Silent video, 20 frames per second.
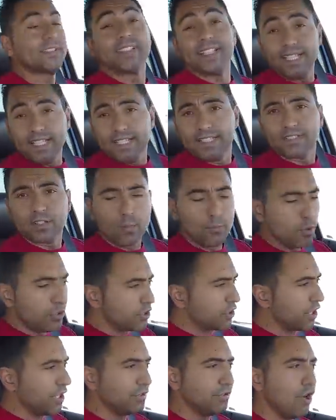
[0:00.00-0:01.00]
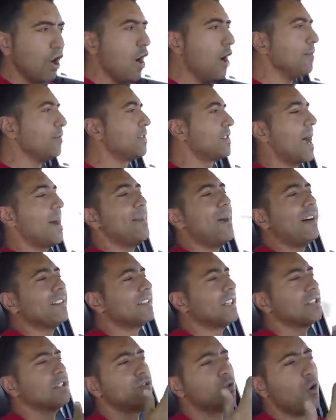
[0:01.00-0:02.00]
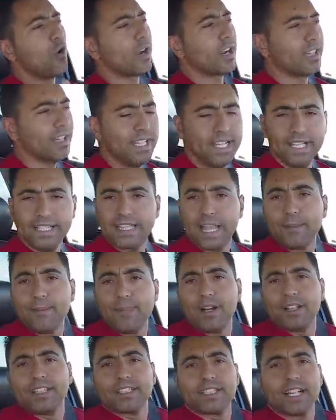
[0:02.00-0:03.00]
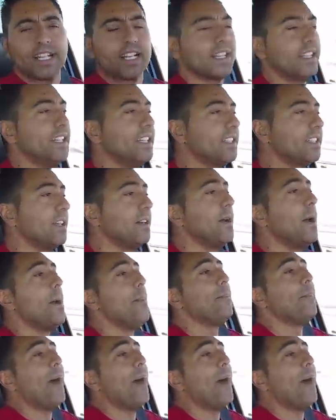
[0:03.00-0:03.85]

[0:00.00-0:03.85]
Sim, são muitos quilómetros, há malta que não acredita, há malta que acredita,